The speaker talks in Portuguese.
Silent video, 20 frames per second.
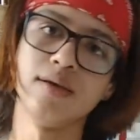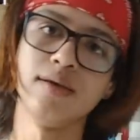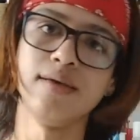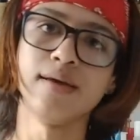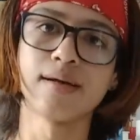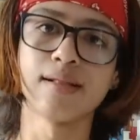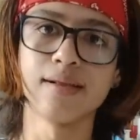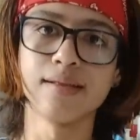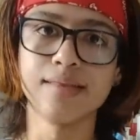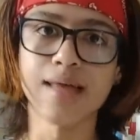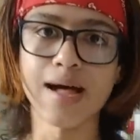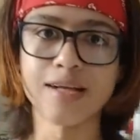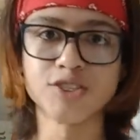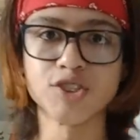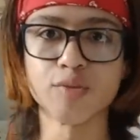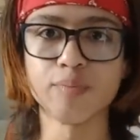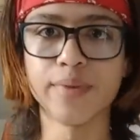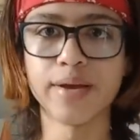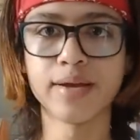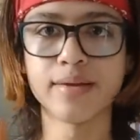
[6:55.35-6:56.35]
E a qualidade
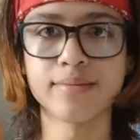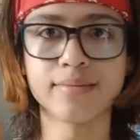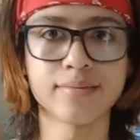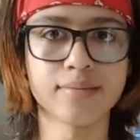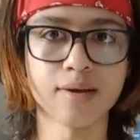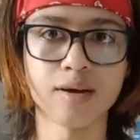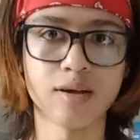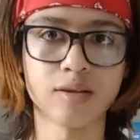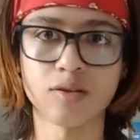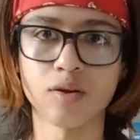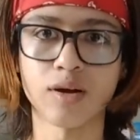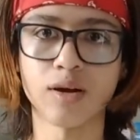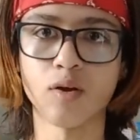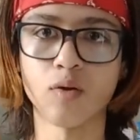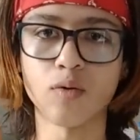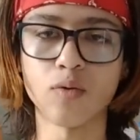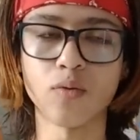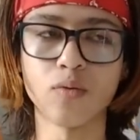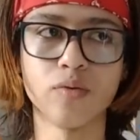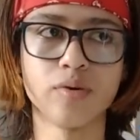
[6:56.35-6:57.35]
também tá, tá uma
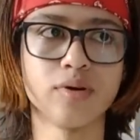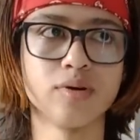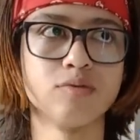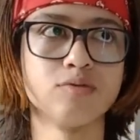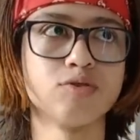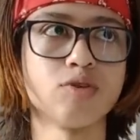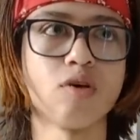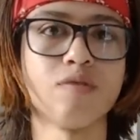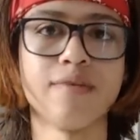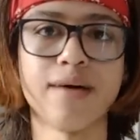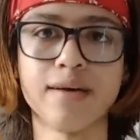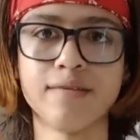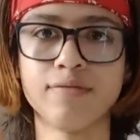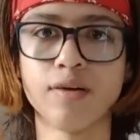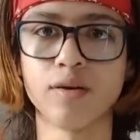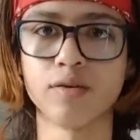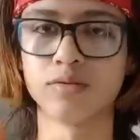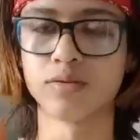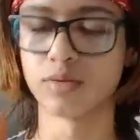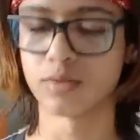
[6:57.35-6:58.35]
loucura, sol vai e
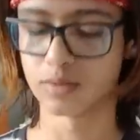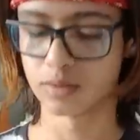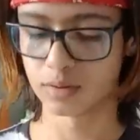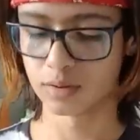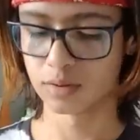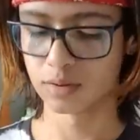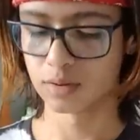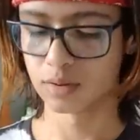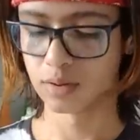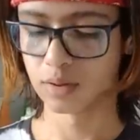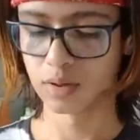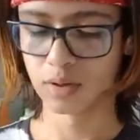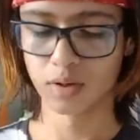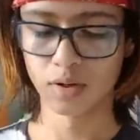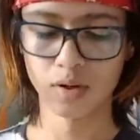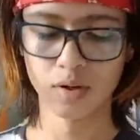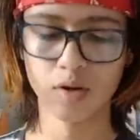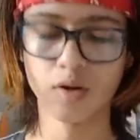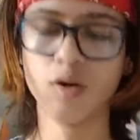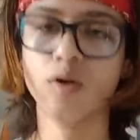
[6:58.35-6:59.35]
volta.
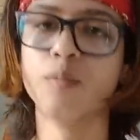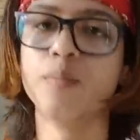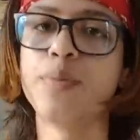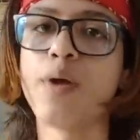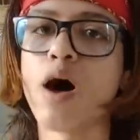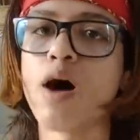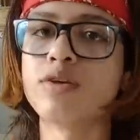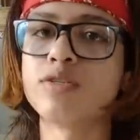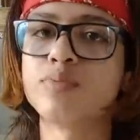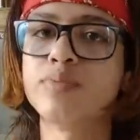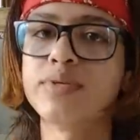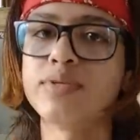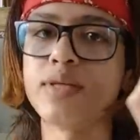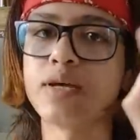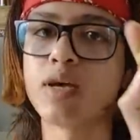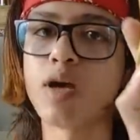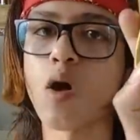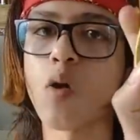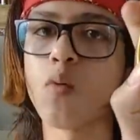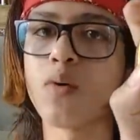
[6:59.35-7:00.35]
Próximo, esse
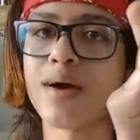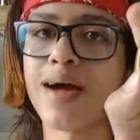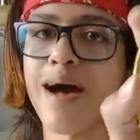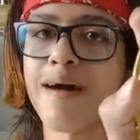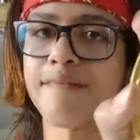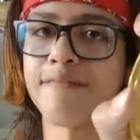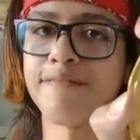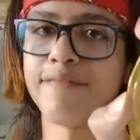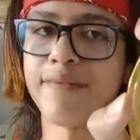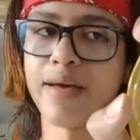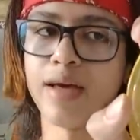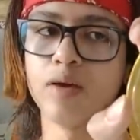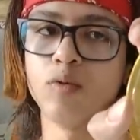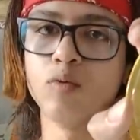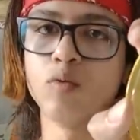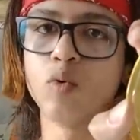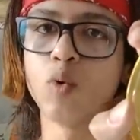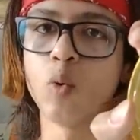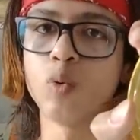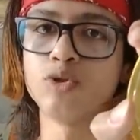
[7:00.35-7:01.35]
daqui, é o café,
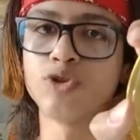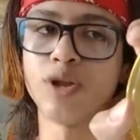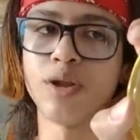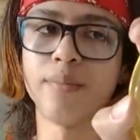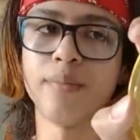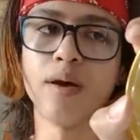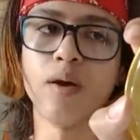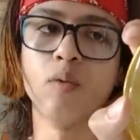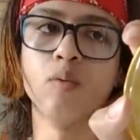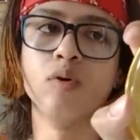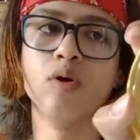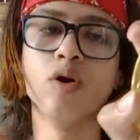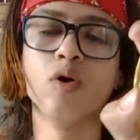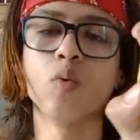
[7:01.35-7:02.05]
o Gold Label.